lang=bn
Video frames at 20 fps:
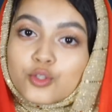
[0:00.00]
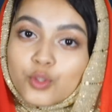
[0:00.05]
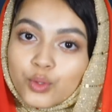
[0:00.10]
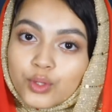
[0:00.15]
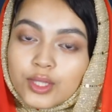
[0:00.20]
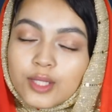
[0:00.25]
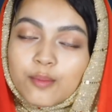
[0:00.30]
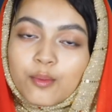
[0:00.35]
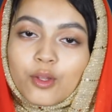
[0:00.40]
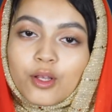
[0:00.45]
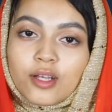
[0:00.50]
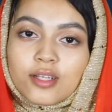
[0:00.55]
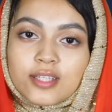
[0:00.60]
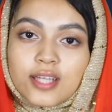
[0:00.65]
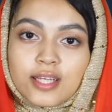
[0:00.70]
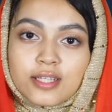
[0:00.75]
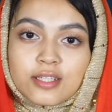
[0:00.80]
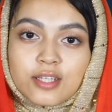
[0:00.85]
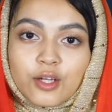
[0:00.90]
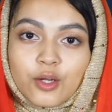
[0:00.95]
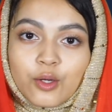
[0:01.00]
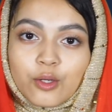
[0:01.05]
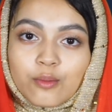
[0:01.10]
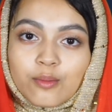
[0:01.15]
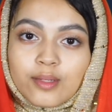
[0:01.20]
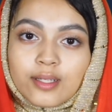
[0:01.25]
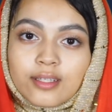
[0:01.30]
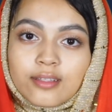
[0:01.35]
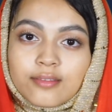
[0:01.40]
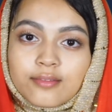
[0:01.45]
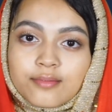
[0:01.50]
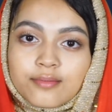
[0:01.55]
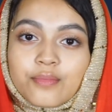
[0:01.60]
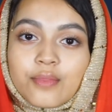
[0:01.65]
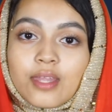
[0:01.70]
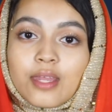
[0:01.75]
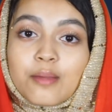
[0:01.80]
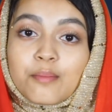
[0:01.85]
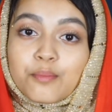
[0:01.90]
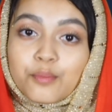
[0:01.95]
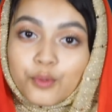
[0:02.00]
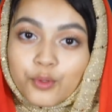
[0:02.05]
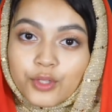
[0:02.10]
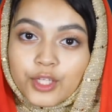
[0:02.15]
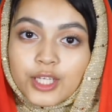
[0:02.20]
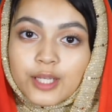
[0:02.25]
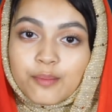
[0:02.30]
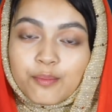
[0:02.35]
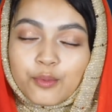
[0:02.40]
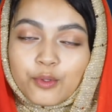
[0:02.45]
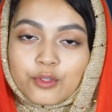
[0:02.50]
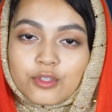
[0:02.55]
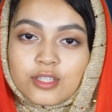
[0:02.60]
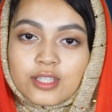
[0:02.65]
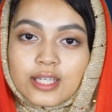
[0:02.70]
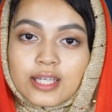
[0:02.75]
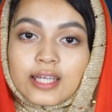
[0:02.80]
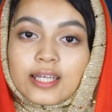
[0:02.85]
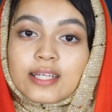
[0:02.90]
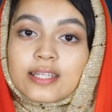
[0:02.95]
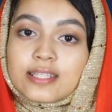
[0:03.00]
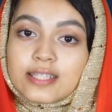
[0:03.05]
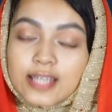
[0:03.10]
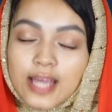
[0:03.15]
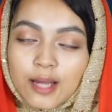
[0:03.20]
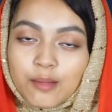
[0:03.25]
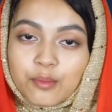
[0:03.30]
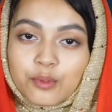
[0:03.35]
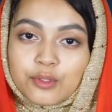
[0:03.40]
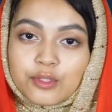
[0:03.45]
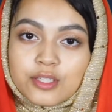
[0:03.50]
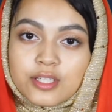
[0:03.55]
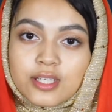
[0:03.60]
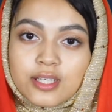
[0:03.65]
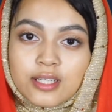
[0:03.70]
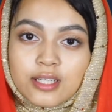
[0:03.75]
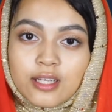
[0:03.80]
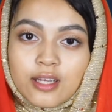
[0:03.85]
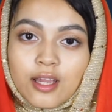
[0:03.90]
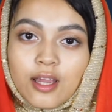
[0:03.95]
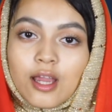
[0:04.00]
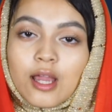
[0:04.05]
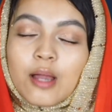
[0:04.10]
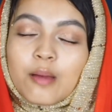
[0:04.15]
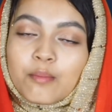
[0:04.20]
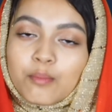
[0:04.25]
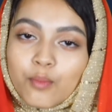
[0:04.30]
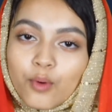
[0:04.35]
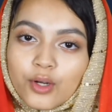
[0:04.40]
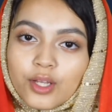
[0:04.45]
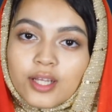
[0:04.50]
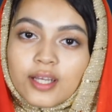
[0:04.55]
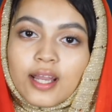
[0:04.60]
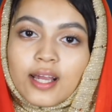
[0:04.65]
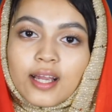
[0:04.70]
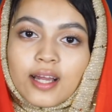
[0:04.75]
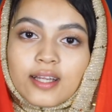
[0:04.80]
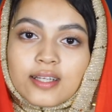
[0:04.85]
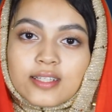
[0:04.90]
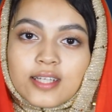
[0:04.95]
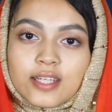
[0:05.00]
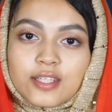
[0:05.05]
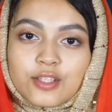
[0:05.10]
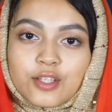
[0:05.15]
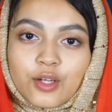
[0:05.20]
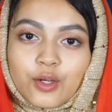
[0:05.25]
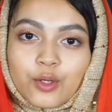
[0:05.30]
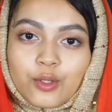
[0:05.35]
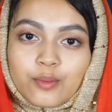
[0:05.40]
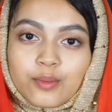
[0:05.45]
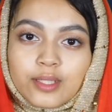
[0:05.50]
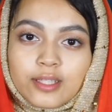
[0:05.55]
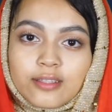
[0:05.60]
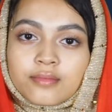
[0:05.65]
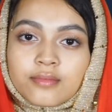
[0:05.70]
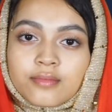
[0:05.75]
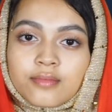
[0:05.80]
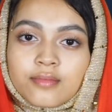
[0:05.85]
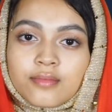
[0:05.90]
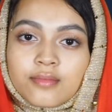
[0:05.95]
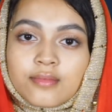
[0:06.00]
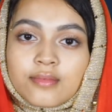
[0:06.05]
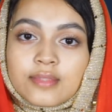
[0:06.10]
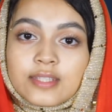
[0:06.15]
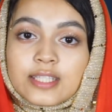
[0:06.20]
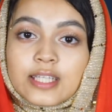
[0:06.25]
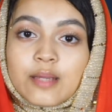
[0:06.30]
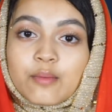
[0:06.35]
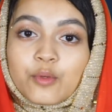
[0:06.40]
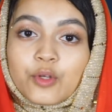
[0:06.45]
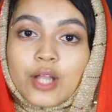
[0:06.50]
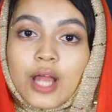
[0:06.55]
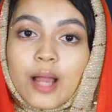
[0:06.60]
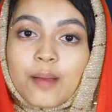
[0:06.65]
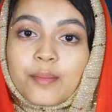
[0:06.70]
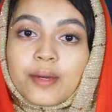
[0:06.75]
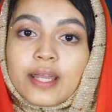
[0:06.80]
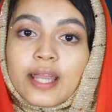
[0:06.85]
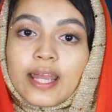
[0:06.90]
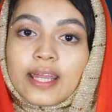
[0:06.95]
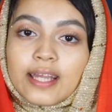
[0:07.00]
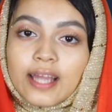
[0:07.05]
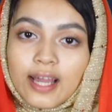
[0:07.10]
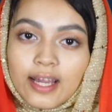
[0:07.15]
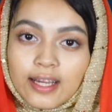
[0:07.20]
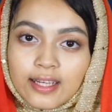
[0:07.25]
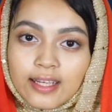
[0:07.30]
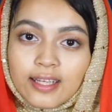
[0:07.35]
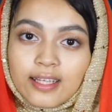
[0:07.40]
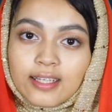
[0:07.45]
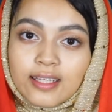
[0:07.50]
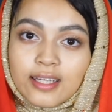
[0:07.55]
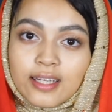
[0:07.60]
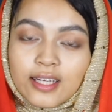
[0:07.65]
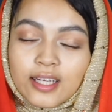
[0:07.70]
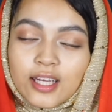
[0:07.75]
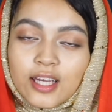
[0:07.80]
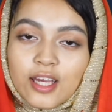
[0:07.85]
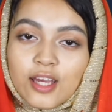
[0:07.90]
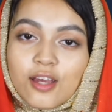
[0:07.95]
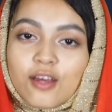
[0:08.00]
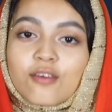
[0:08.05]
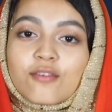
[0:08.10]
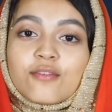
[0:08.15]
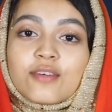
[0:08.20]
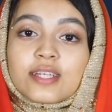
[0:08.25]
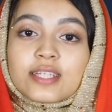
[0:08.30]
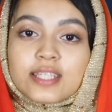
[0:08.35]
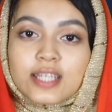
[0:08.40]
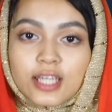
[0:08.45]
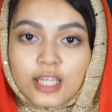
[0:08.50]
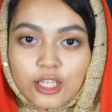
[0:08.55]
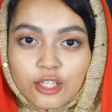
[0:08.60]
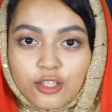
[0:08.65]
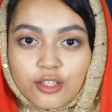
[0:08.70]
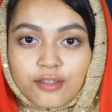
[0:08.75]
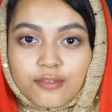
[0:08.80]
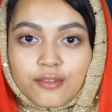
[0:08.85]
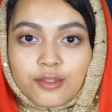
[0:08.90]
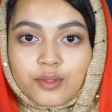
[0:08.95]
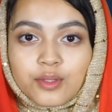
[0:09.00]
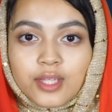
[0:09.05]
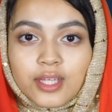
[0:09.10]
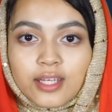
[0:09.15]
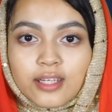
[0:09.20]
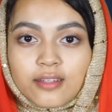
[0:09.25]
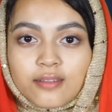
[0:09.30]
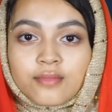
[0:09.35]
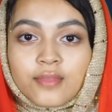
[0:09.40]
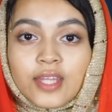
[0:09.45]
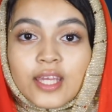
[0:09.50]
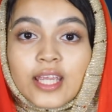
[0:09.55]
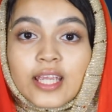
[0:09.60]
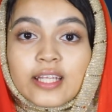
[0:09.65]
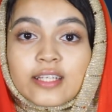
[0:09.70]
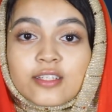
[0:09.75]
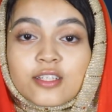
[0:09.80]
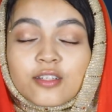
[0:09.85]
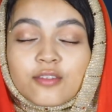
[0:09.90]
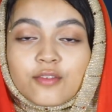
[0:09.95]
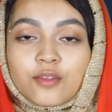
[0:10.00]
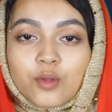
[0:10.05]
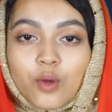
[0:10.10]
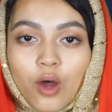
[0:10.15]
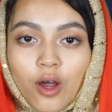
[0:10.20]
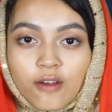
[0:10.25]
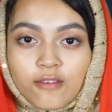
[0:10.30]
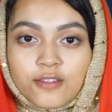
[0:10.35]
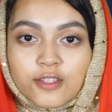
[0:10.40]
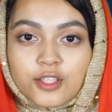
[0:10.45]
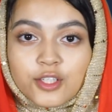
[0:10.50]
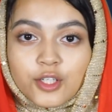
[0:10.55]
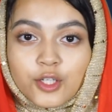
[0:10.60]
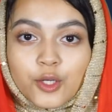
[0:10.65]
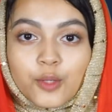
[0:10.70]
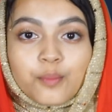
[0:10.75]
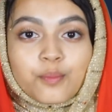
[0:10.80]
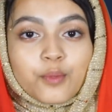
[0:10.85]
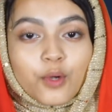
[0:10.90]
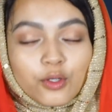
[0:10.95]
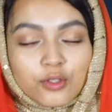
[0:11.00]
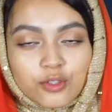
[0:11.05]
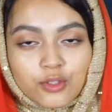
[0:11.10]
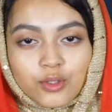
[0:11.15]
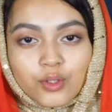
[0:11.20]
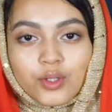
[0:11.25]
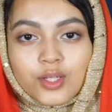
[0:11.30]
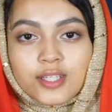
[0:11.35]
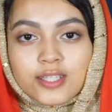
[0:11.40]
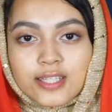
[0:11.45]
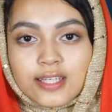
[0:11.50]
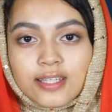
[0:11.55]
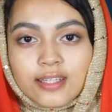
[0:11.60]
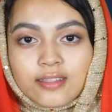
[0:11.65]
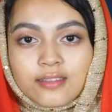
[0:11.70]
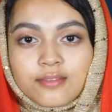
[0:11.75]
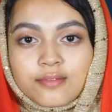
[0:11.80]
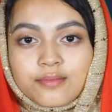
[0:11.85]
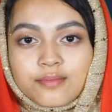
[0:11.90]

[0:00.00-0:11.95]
সত্যি বলার চেষ্টা করবেন প্রতিটা প্রশ্নে যা বলছেন মনে রাখার চেষ্টা করবেন যেমন আমার এক আঙ্কেলকে ভিসা ইন্টারভিউতে ইন্টারভিউ অফিসার প্রশ্ন করেছিলেন